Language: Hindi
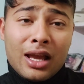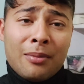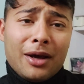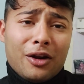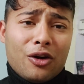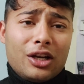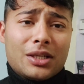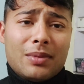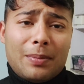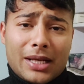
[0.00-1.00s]
हमारे
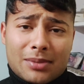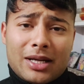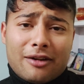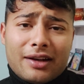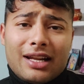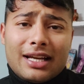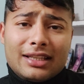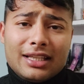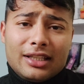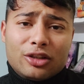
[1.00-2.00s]
कॉलेज में प्लेसमेंट वाले आए
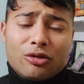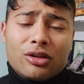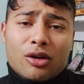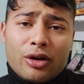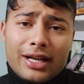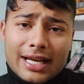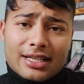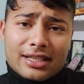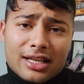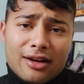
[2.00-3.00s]
थे तो उनका कोई
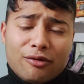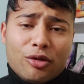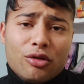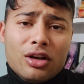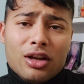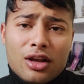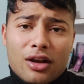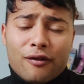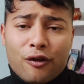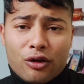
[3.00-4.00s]
टेस्ट था वो
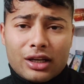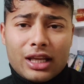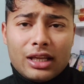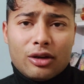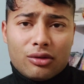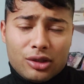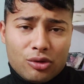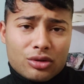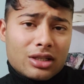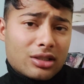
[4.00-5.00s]
फ़ोन के
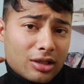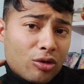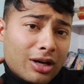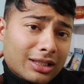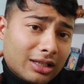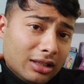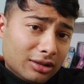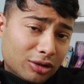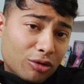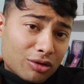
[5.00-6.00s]
यूज से होना था
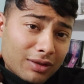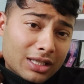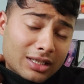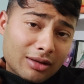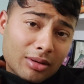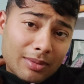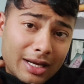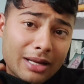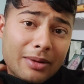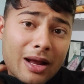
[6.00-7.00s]
तो उस वजह से
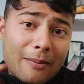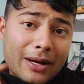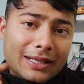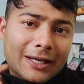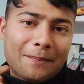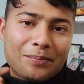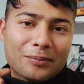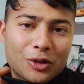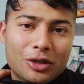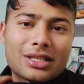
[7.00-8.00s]
मैं नहीं बना पाया था
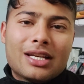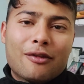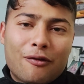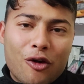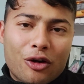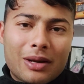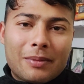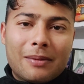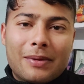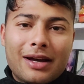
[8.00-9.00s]
तो इसलिए वो व्लॉग नहीं
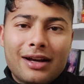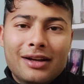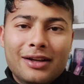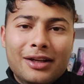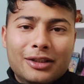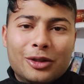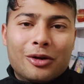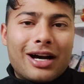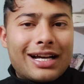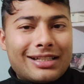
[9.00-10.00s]
बन पाया
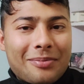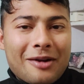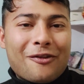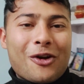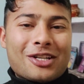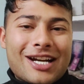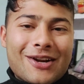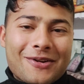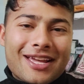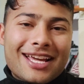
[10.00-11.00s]
तो आज अपना ब्लॉग
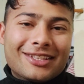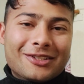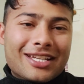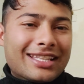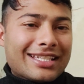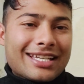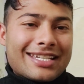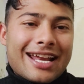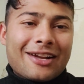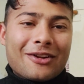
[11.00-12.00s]
स्टार्ट हो गया है तो जल्दी से
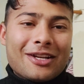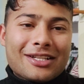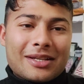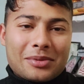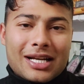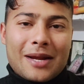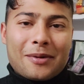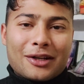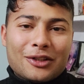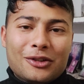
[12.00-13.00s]
चैनल को नहीं
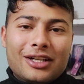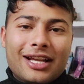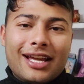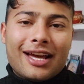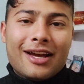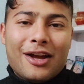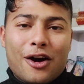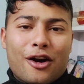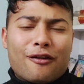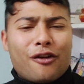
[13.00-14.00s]
सब्सक्राइब कर दो ठीक है
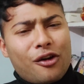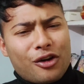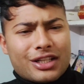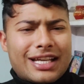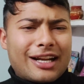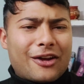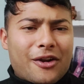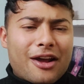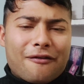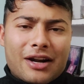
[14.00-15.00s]
और ब्लॉग को शेयर
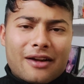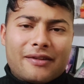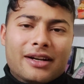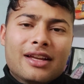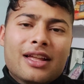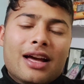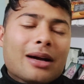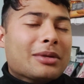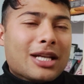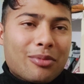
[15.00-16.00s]
करो यार फटाफट
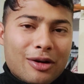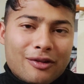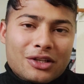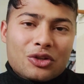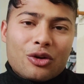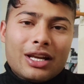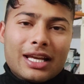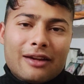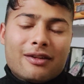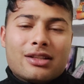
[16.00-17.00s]
अभी जाऊंगा वंश को
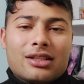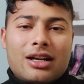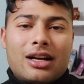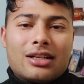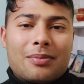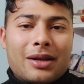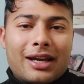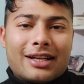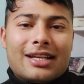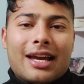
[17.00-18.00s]
लेके वंश आज अपने
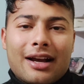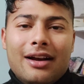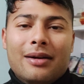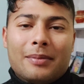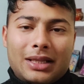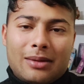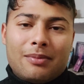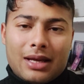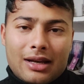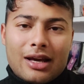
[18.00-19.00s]
घर जाएगा मतलब
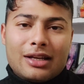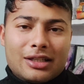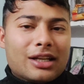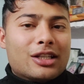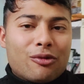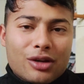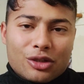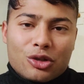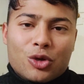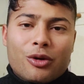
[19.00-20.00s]
मैं नान जी के जाऊंगा
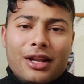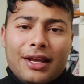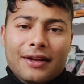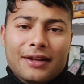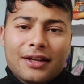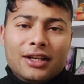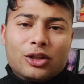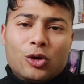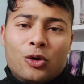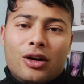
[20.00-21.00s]
इसको छोड़ने
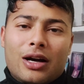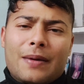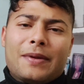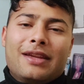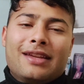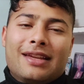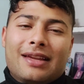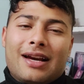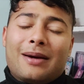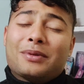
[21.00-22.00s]
तो अभी
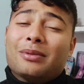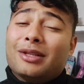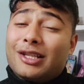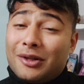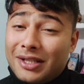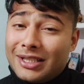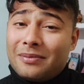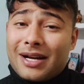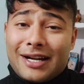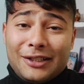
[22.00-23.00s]
आपसे मिलता हूँ
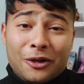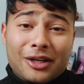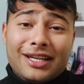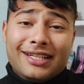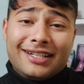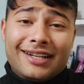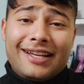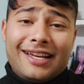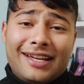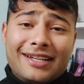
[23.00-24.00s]
एकदम रेडी होके
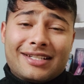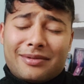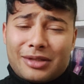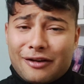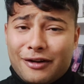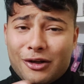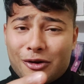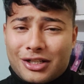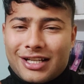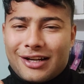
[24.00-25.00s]
ठीक है जब तक वीडियो
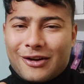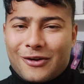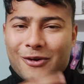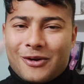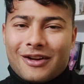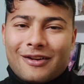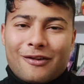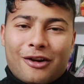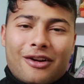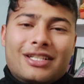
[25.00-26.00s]
को शेयर करो
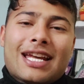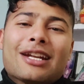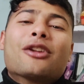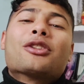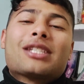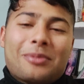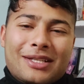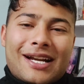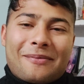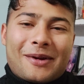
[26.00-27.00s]
और चैनल को
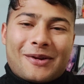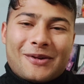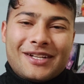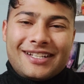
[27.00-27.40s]
सब्सक्राइब करो